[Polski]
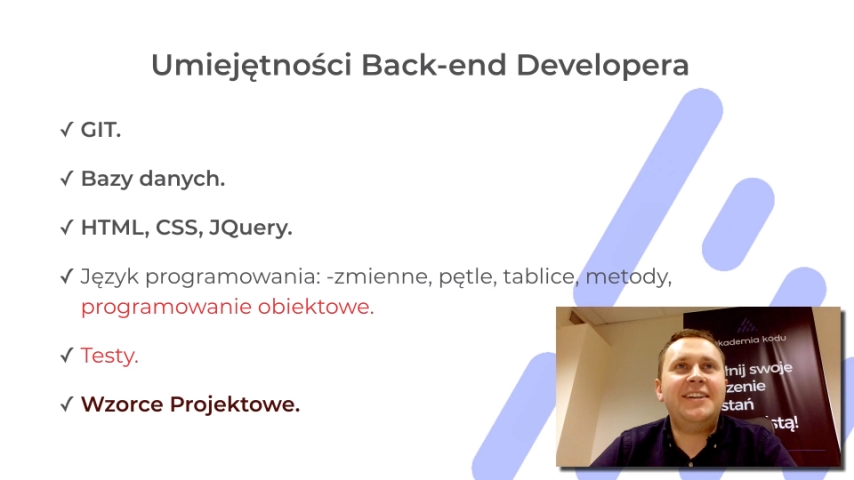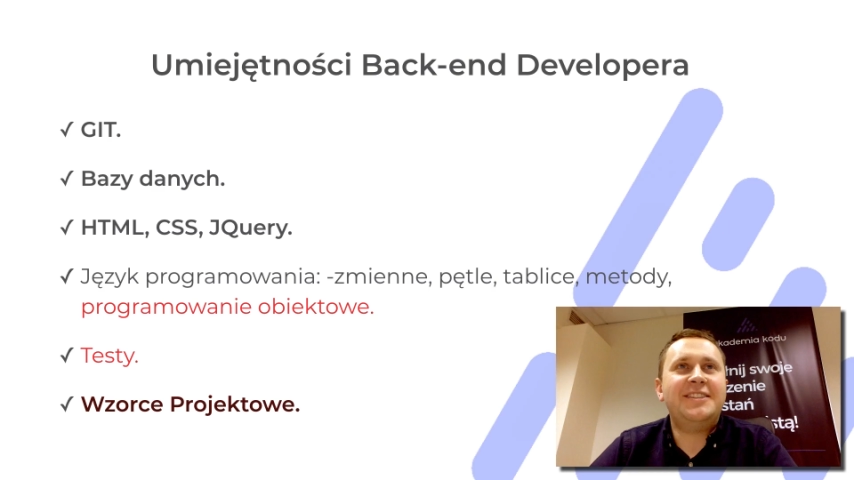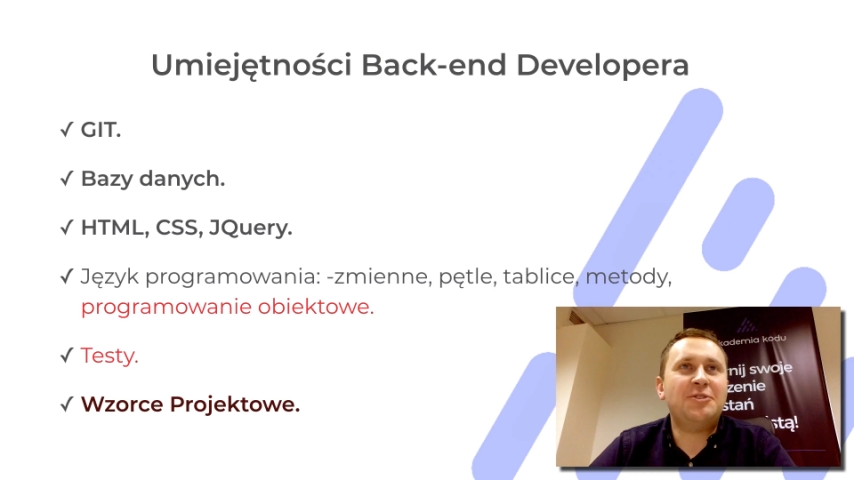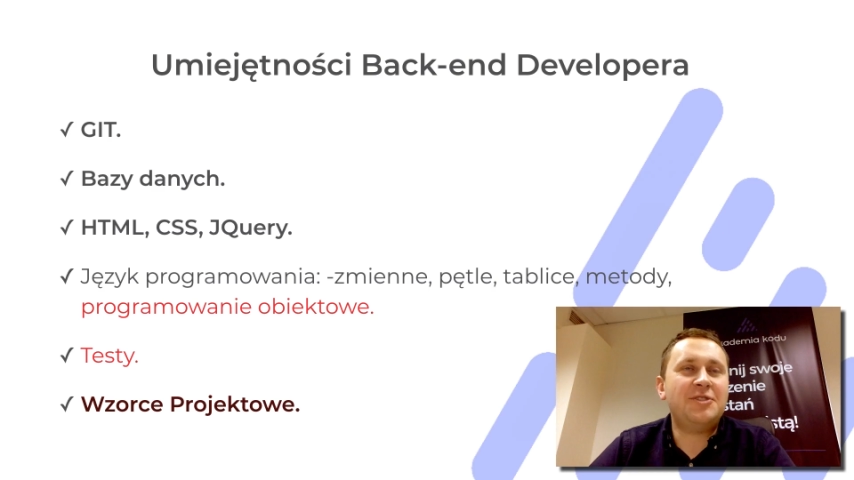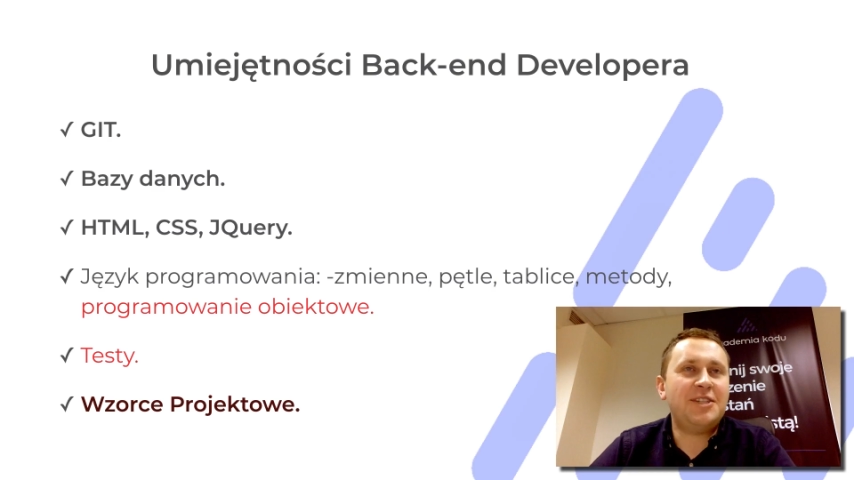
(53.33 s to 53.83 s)

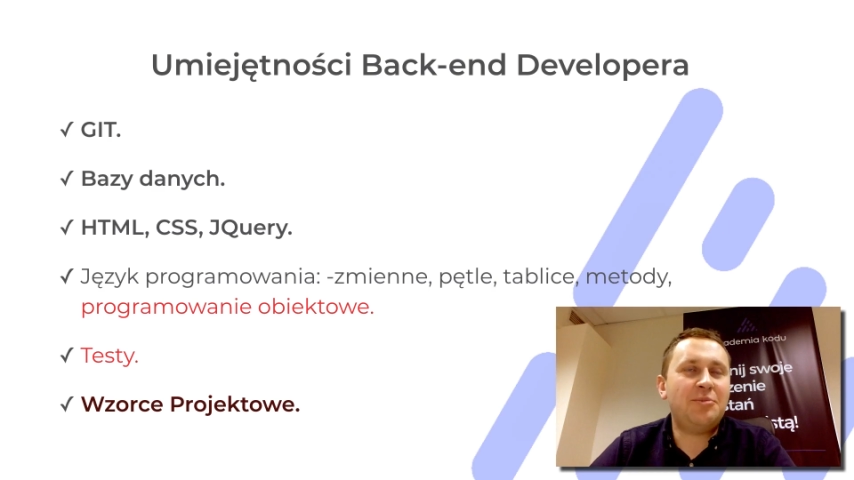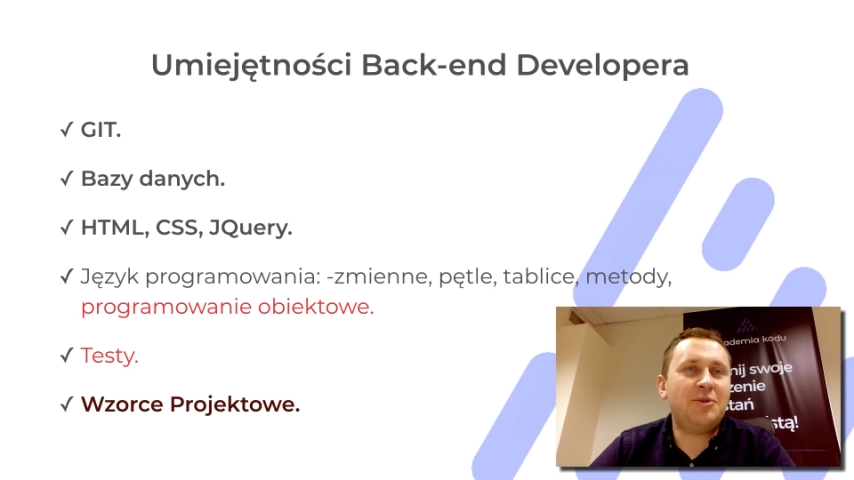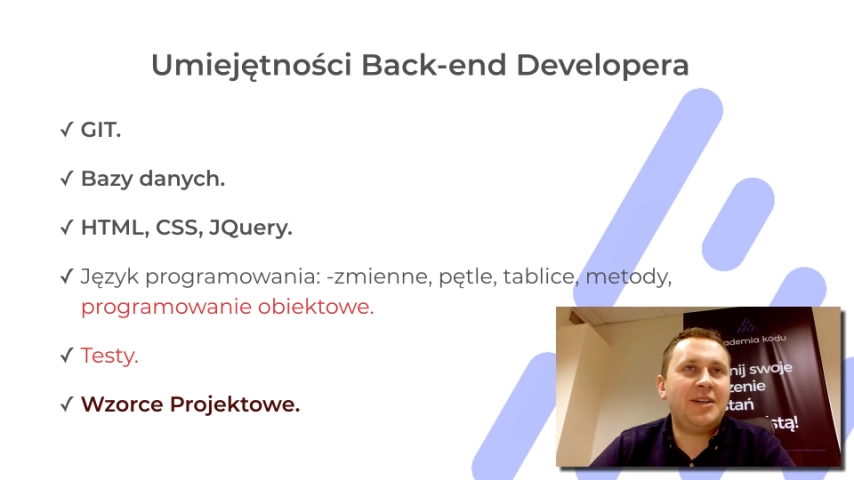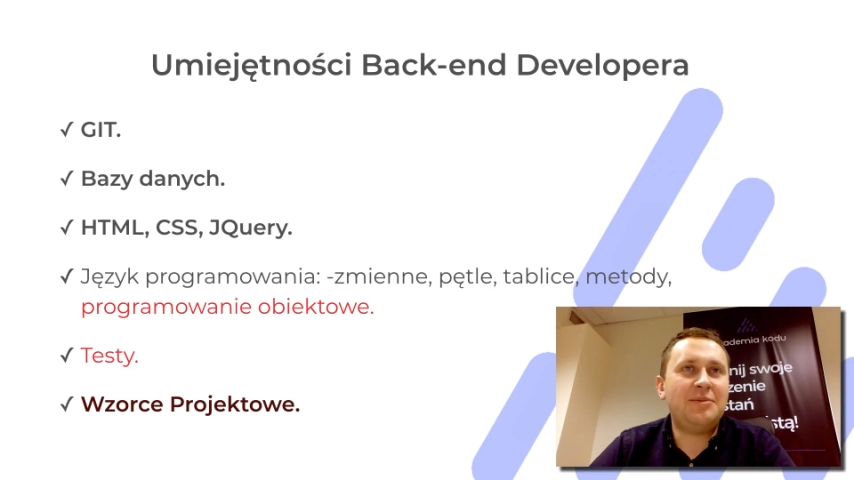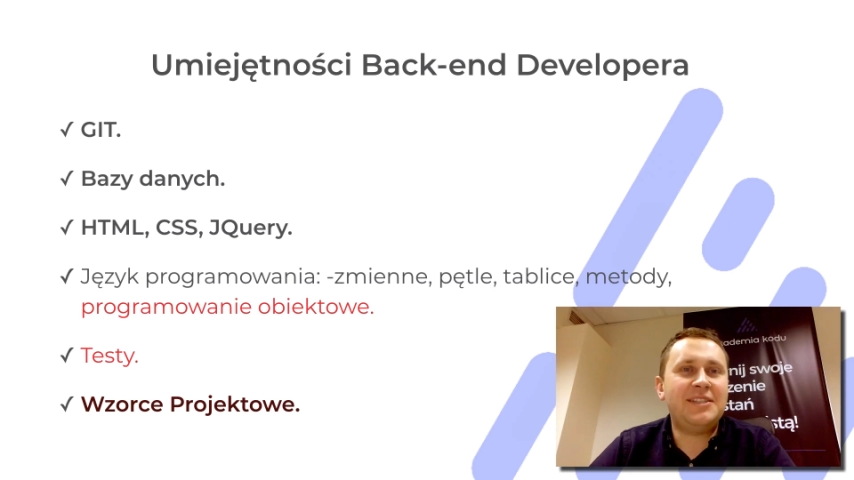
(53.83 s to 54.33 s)
zostać
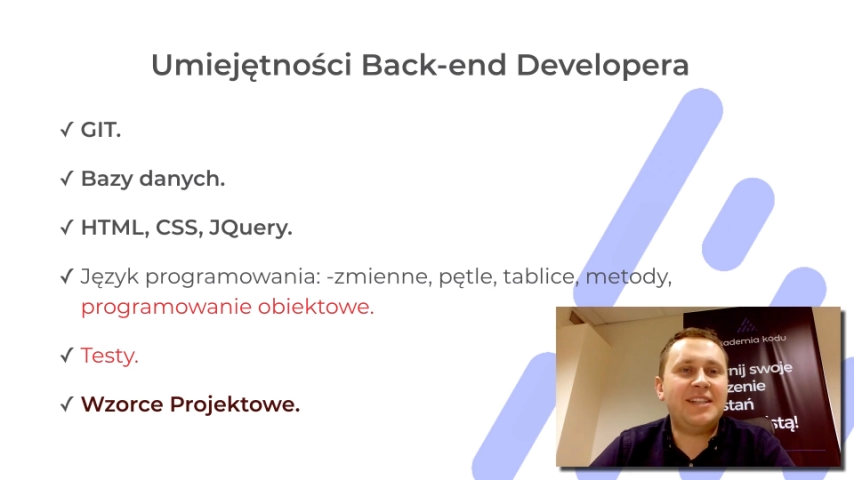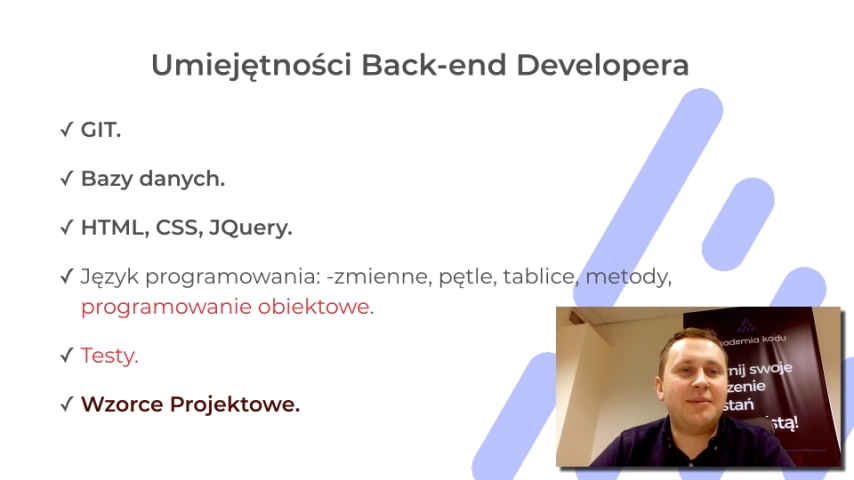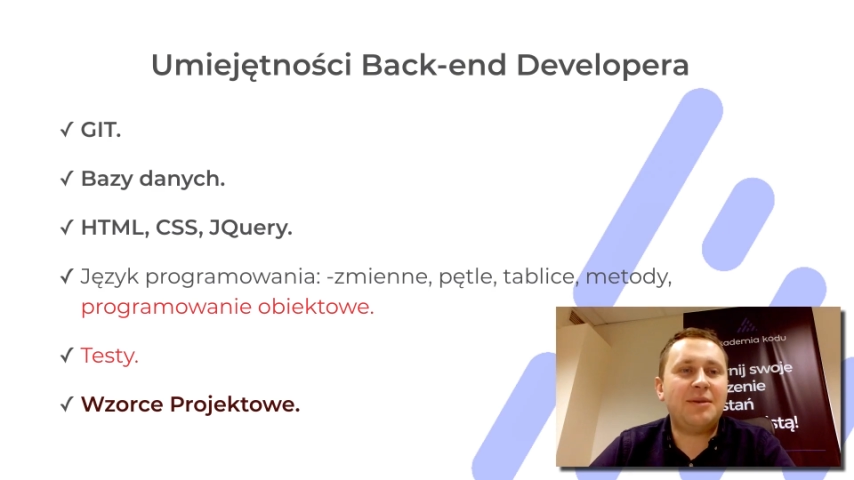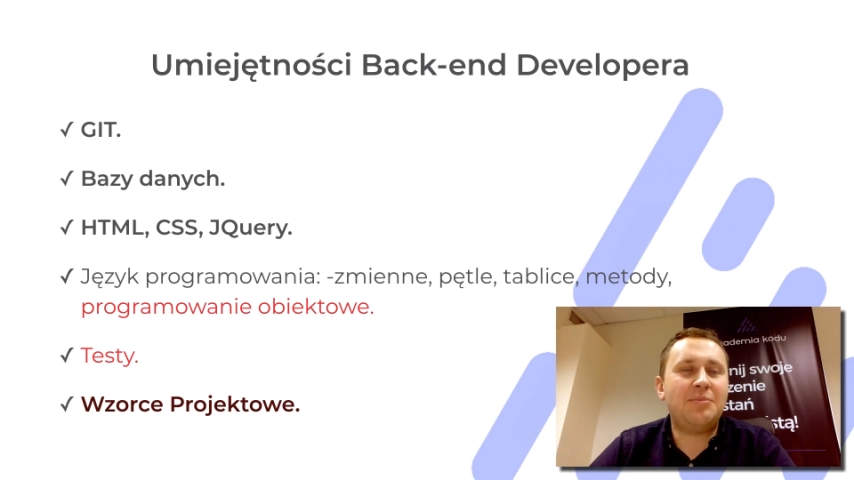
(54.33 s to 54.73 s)
programistami.